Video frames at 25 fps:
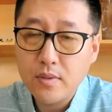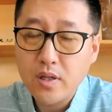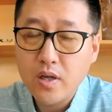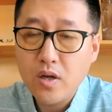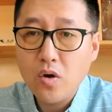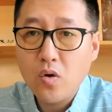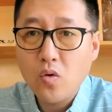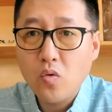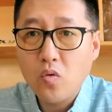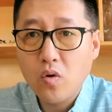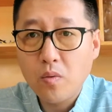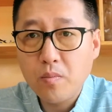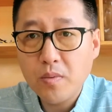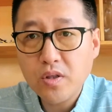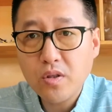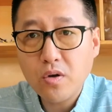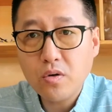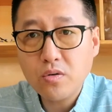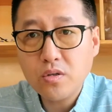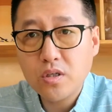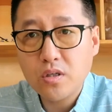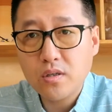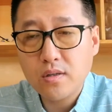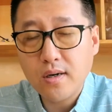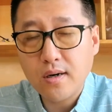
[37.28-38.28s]
我们都
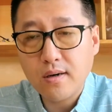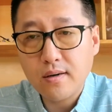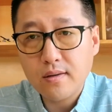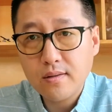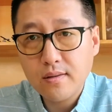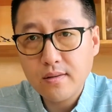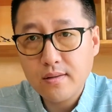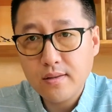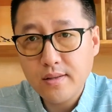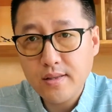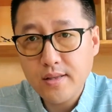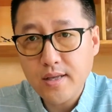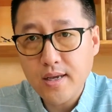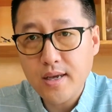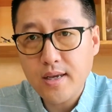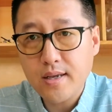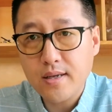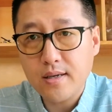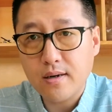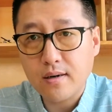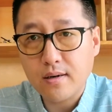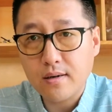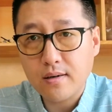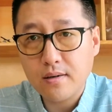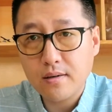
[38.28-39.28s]
知道电
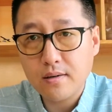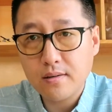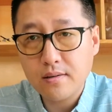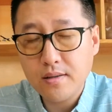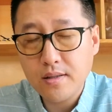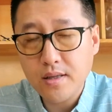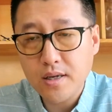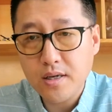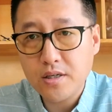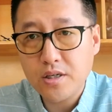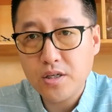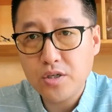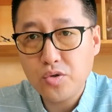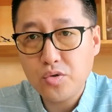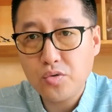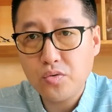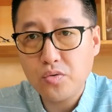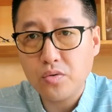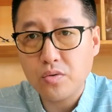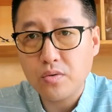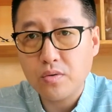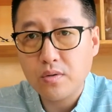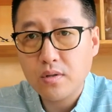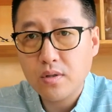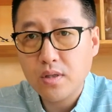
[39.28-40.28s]
影和电视
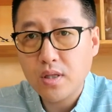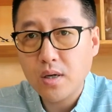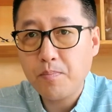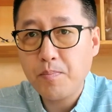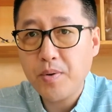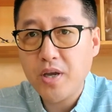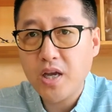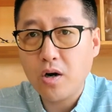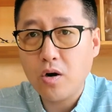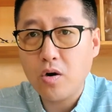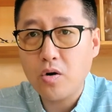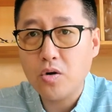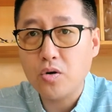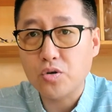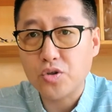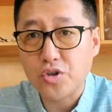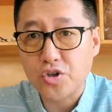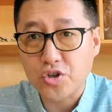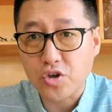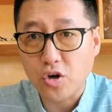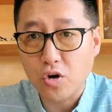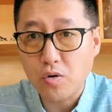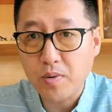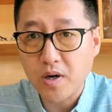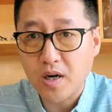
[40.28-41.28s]
剧的背后有
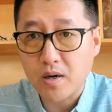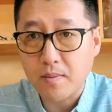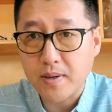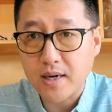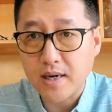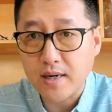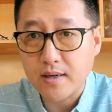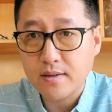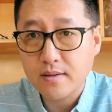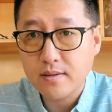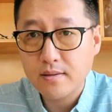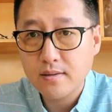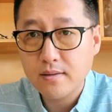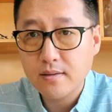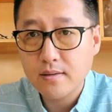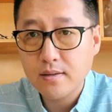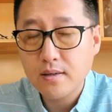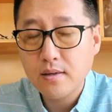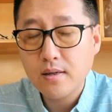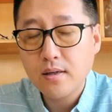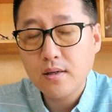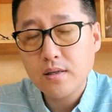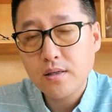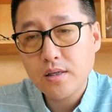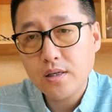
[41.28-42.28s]
脚本吧？
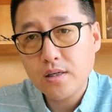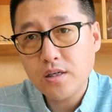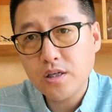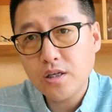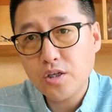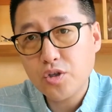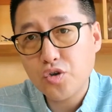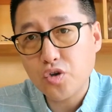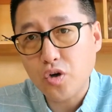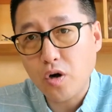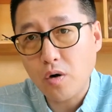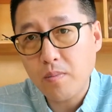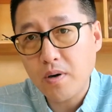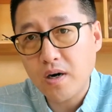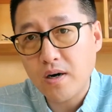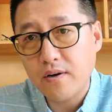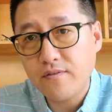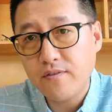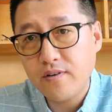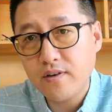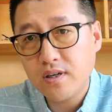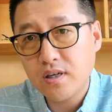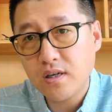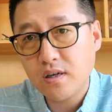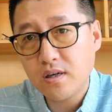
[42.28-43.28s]
那这个脚本
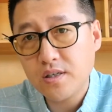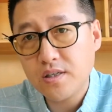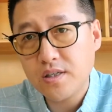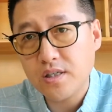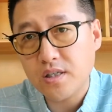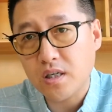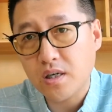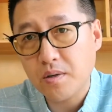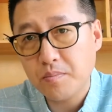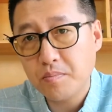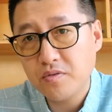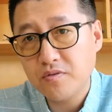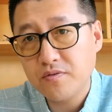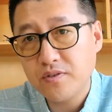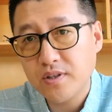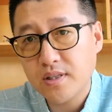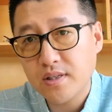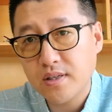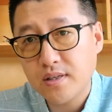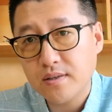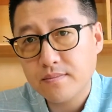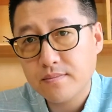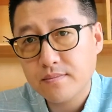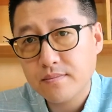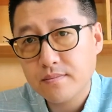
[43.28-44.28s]
分成了几个部分
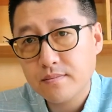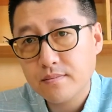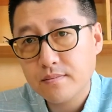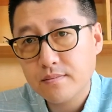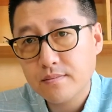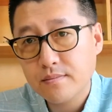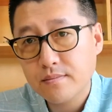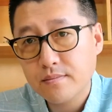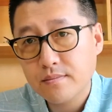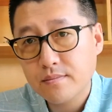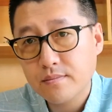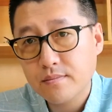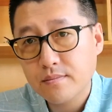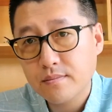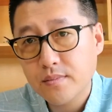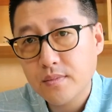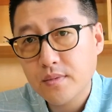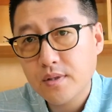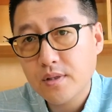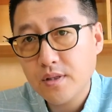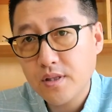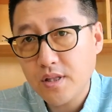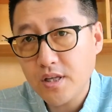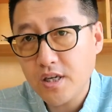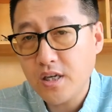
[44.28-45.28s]
呢？
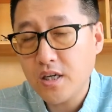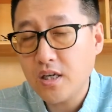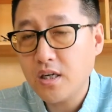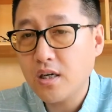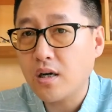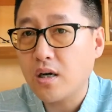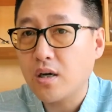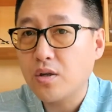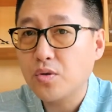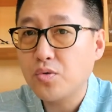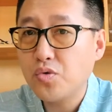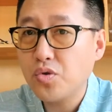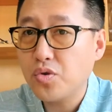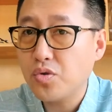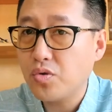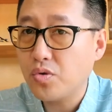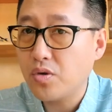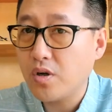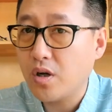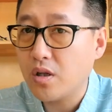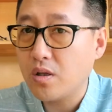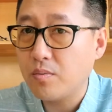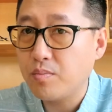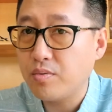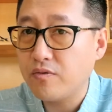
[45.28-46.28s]
第一个最重
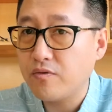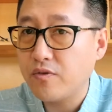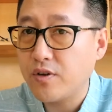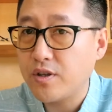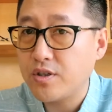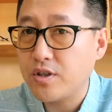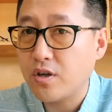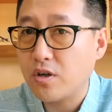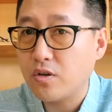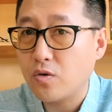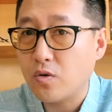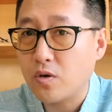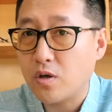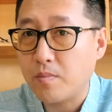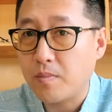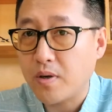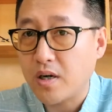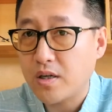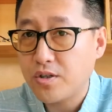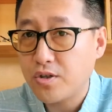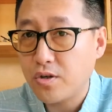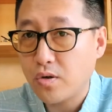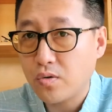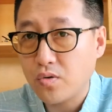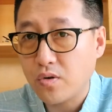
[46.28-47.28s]
要的部分叫做什么？
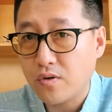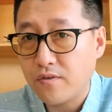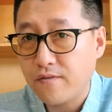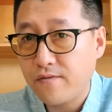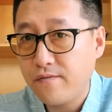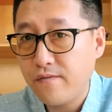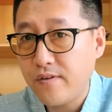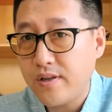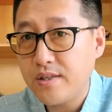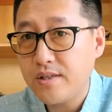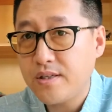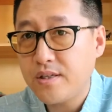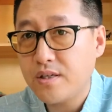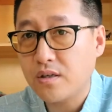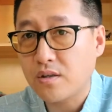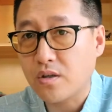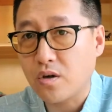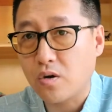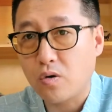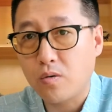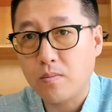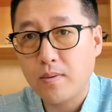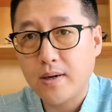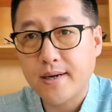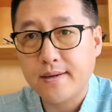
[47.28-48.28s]
叫做分镜
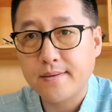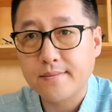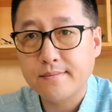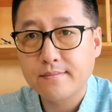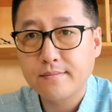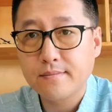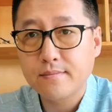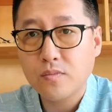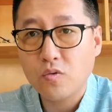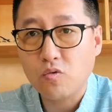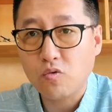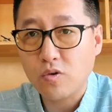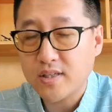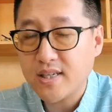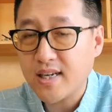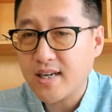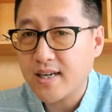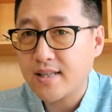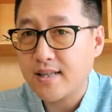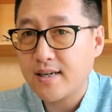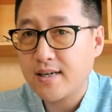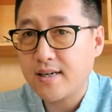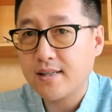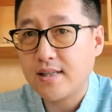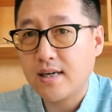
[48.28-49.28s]
头吧。我再给
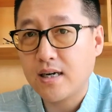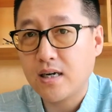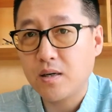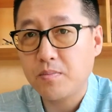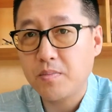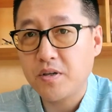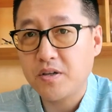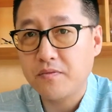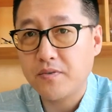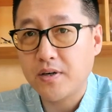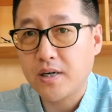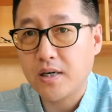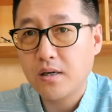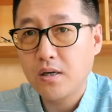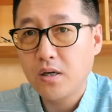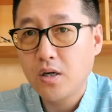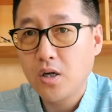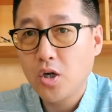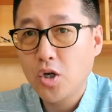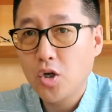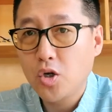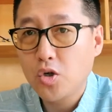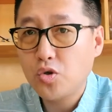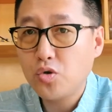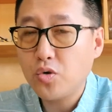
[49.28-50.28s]
大家打个比方，
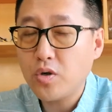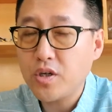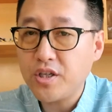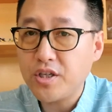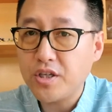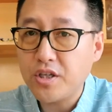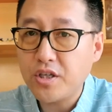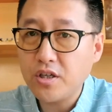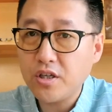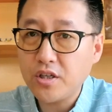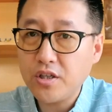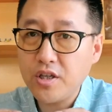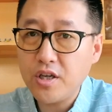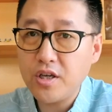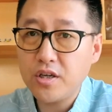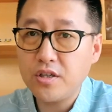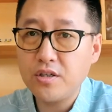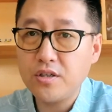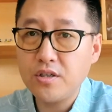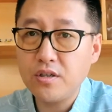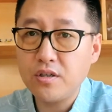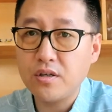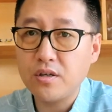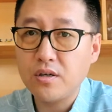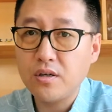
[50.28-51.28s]
说一个电
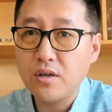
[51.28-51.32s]
视